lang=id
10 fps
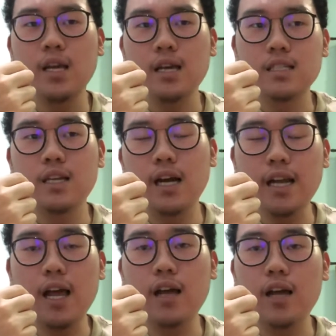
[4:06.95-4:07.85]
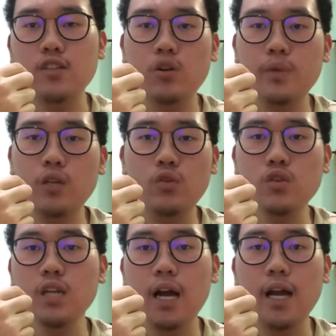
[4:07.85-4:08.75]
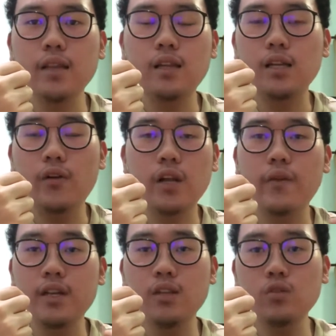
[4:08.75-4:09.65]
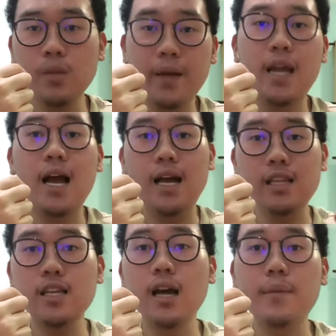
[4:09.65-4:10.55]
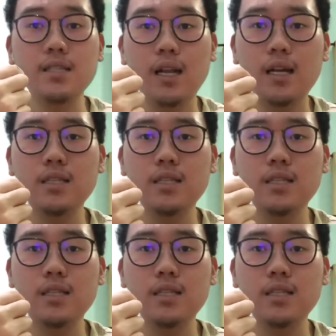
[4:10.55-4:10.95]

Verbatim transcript: Sedangkan ascorbic glucoside dan kawan-kawannya itu di pH yang agak tinggi nggak masalah.